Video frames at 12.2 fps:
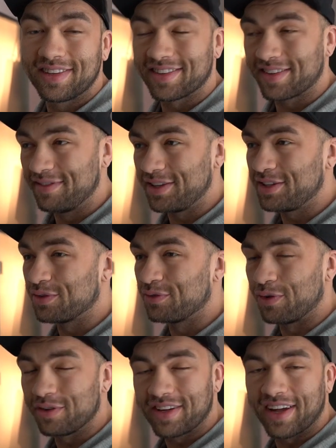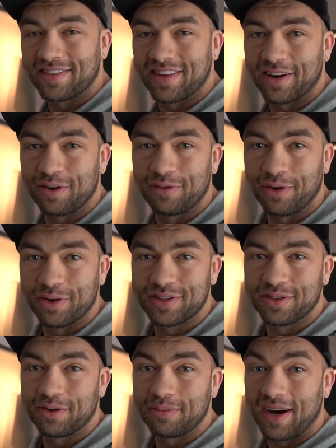Das Gewicht ist von gestern auf
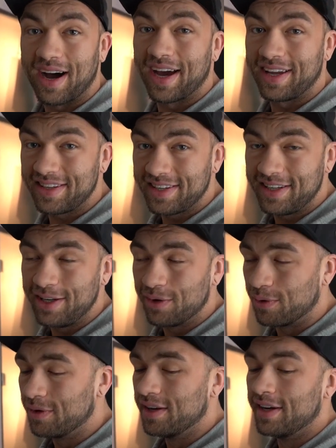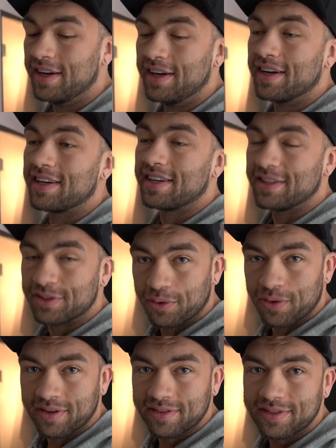heute nochmal ein Kilo
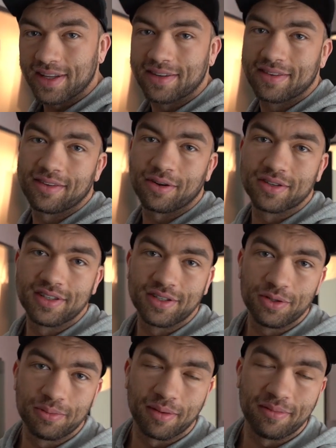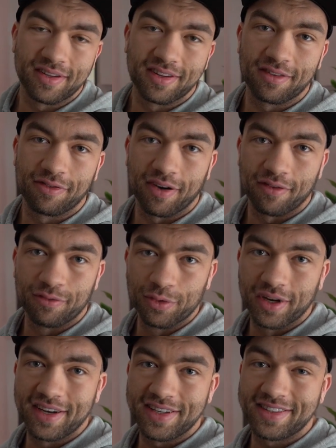gesunken. Das ist auch nicht übermäßig
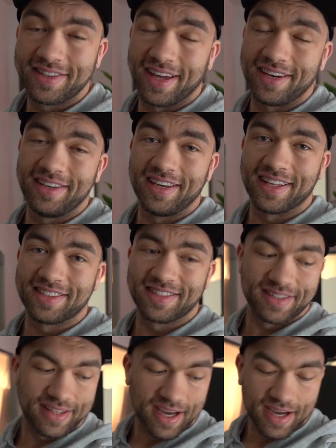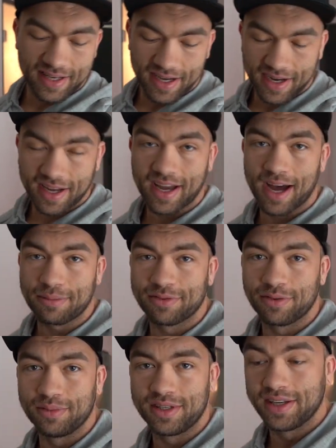verwunderlich, denn die letzten drei Tage gab es
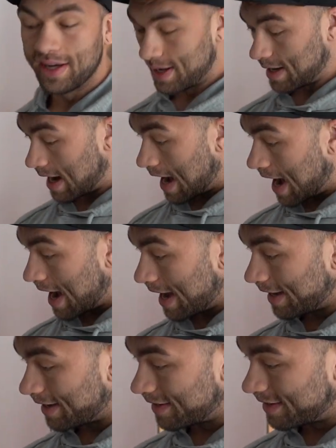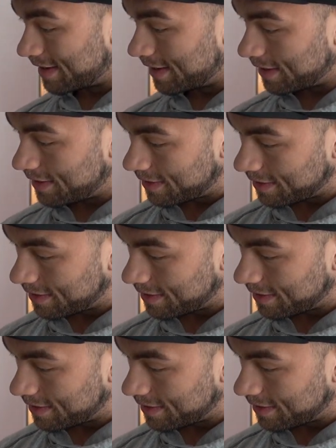für mich eigentlich